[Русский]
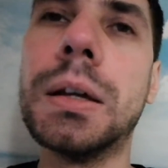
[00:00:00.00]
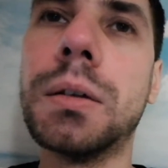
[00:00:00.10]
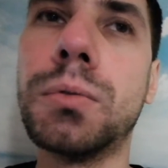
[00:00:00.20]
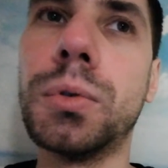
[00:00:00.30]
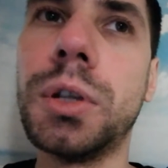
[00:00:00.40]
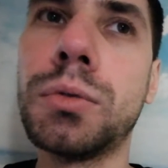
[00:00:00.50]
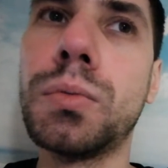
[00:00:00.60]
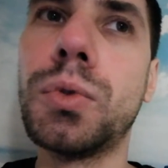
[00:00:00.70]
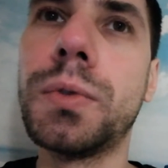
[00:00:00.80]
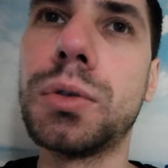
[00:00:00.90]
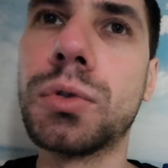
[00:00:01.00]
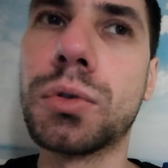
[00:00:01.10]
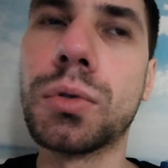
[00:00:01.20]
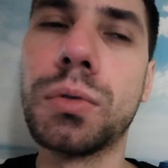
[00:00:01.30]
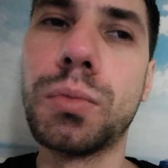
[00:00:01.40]
Вот, я думаю, в эту
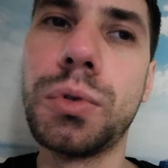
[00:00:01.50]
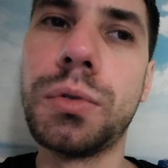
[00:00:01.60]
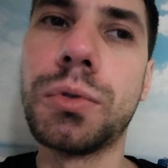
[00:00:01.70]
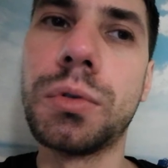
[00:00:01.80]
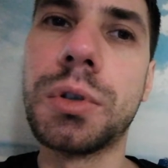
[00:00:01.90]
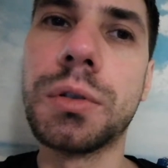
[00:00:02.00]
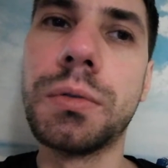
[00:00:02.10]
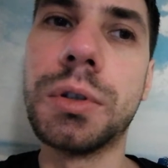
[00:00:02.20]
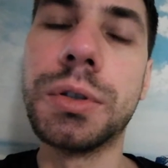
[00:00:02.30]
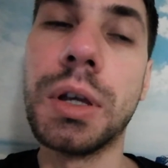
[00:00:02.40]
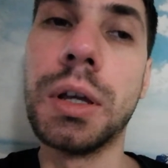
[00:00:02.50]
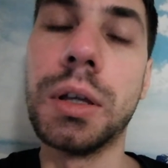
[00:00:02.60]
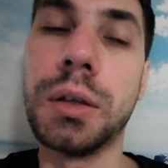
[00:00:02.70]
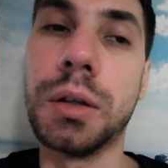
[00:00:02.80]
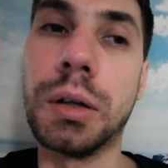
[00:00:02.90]
сторону будет все это развиваться.
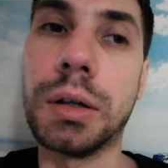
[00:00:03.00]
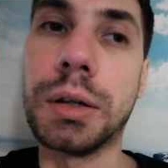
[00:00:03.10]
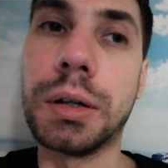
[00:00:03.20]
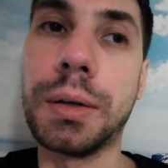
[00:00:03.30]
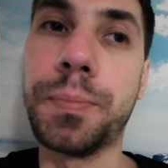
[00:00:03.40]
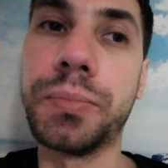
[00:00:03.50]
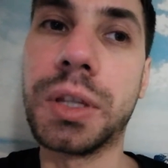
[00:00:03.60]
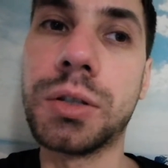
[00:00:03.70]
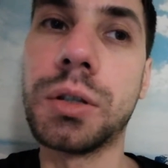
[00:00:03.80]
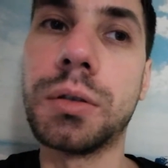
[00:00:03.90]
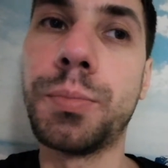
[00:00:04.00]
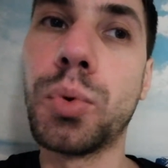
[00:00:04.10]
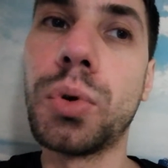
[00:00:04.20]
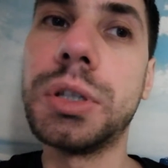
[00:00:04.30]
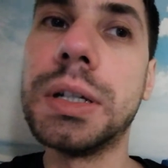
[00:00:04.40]
А, значит,
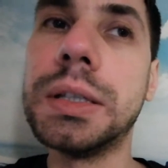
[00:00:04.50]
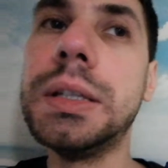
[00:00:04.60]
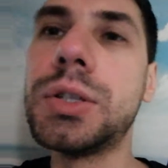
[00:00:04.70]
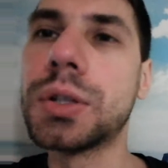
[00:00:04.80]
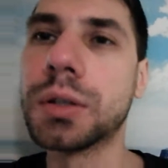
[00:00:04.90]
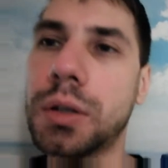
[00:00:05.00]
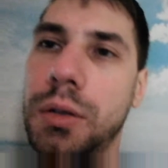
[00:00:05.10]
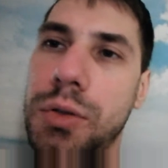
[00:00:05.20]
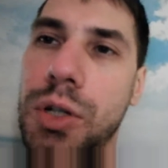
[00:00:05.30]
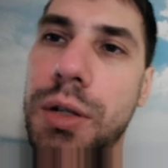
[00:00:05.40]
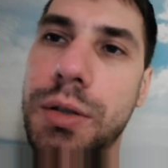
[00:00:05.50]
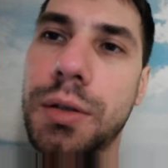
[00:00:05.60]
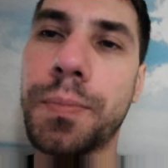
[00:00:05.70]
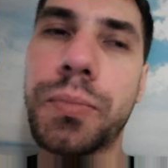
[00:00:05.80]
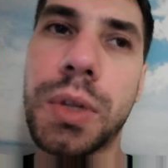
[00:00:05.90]
по технической
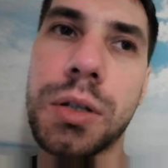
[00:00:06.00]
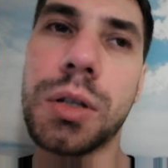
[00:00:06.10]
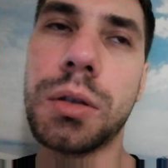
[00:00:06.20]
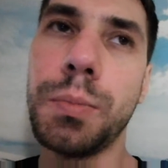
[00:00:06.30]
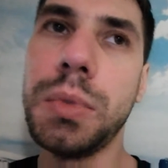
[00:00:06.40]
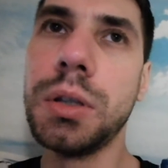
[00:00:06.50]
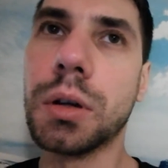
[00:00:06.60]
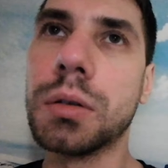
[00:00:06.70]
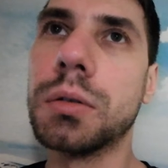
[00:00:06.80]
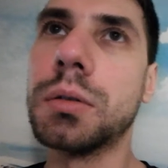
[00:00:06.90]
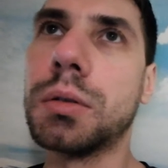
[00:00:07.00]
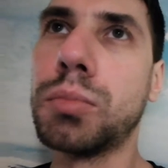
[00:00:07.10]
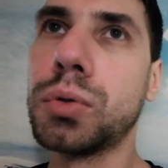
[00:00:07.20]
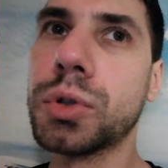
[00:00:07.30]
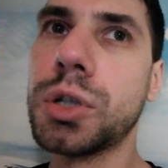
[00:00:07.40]
части, значит, мир, а,
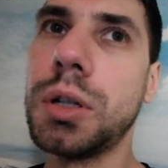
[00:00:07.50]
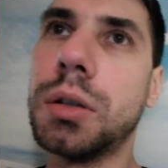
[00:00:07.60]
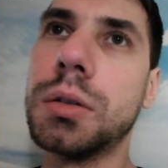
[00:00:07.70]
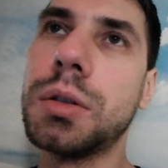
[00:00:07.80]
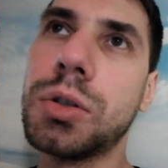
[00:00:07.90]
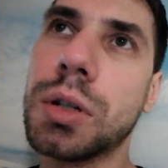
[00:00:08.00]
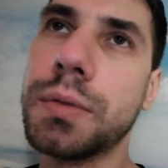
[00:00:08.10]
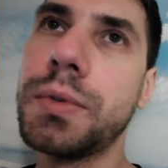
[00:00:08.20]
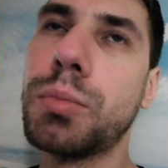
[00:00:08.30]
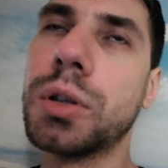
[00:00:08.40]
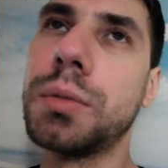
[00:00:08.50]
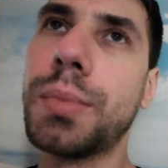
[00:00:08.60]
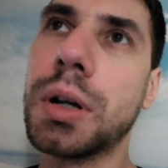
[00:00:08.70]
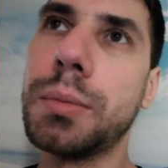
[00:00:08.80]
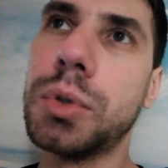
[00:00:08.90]
блокчейн, сейчас выбраны
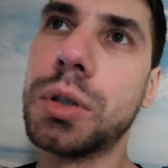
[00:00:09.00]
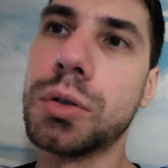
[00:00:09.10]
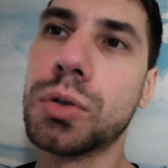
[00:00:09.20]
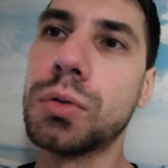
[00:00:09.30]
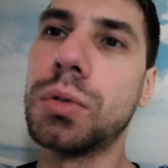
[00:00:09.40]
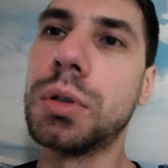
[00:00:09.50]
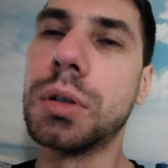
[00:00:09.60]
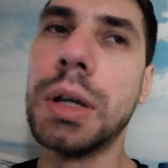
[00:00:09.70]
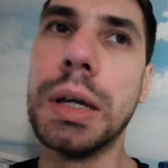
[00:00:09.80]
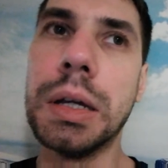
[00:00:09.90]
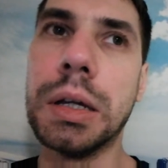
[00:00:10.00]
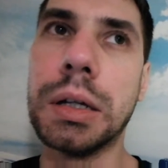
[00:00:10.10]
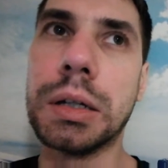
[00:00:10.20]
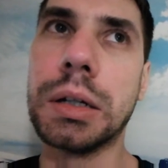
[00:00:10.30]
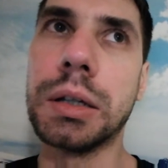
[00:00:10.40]
параметры, что это
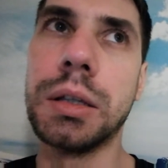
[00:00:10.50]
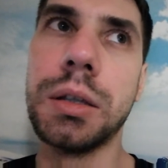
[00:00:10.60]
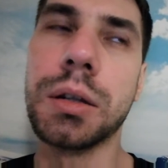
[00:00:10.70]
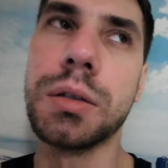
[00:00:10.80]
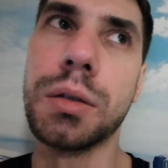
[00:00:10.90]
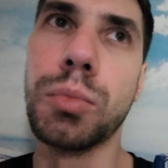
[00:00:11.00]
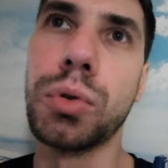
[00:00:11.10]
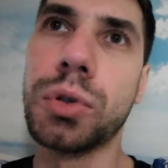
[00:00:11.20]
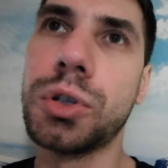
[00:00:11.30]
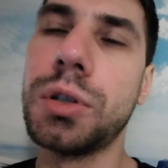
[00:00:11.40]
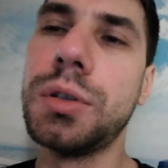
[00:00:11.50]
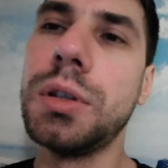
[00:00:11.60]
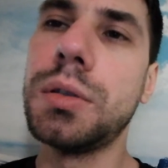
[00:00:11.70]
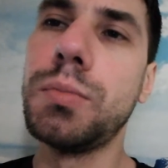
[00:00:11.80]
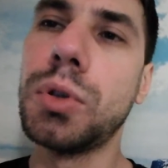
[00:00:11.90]
а, генерация блока через
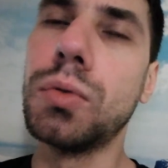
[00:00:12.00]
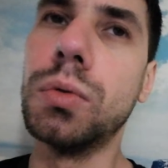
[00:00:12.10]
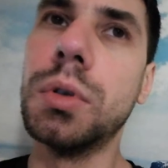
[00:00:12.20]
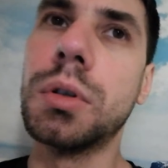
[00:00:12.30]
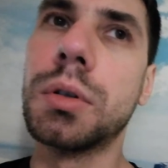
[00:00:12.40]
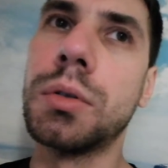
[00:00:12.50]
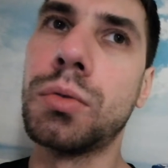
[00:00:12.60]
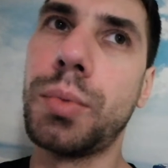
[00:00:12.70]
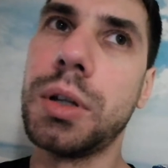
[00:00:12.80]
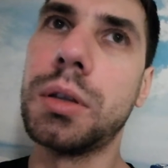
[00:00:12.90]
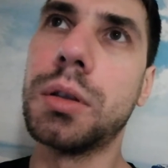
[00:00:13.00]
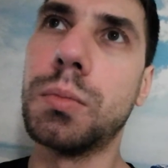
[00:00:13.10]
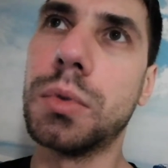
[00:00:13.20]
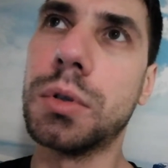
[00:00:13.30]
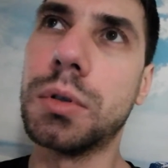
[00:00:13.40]
10 минут, но при
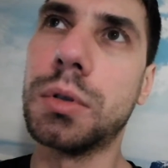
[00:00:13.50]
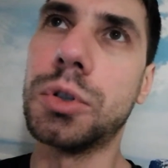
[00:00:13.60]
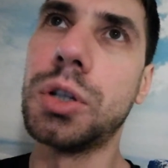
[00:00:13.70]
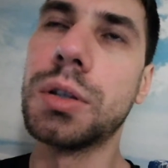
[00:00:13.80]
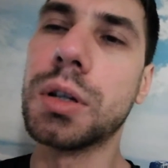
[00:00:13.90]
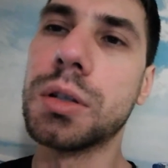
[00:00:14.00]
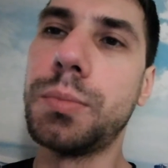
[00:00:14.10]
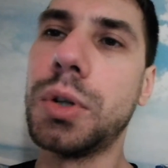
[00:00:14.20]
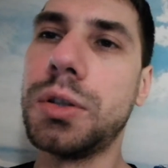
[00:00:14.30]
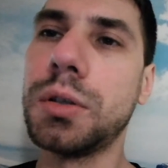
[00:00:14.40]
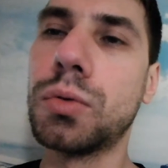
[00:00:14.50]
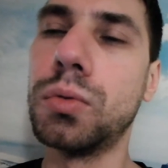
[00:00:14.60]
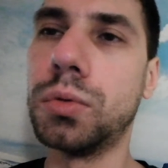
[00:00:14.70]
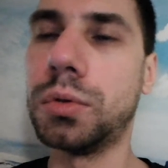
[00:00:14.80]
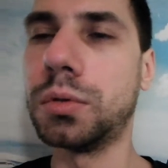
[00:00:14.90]
этом а, через каждые 5
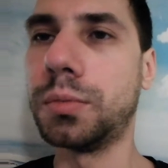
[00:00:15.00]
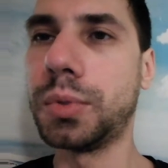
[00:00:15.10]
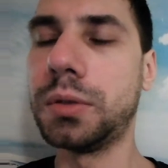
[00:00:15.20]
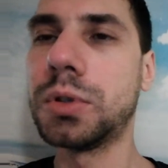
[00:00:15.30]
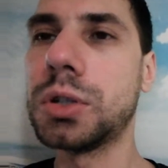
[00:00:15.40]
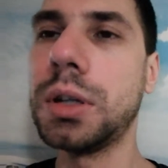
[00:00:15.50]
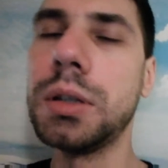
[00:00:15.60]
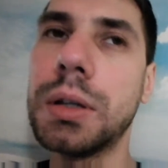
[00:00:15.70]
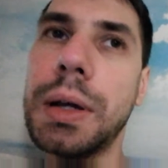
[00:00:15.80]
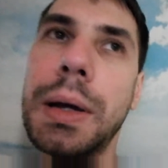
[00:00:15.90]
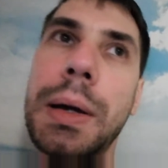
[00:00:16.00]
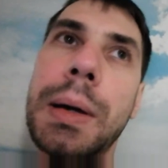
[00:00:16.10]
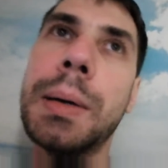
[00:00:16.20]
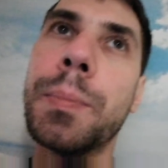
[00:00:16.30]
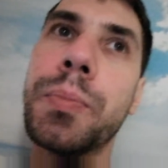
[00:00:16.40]
секунд а, подтверждение,
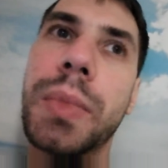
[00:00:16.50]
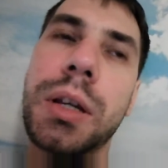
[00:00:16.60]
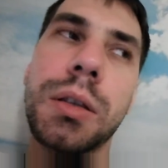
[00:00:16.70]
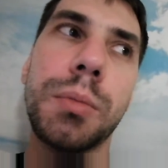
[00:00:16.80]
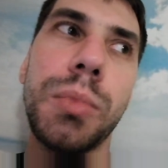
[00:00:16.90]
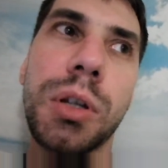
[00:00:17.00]
да, там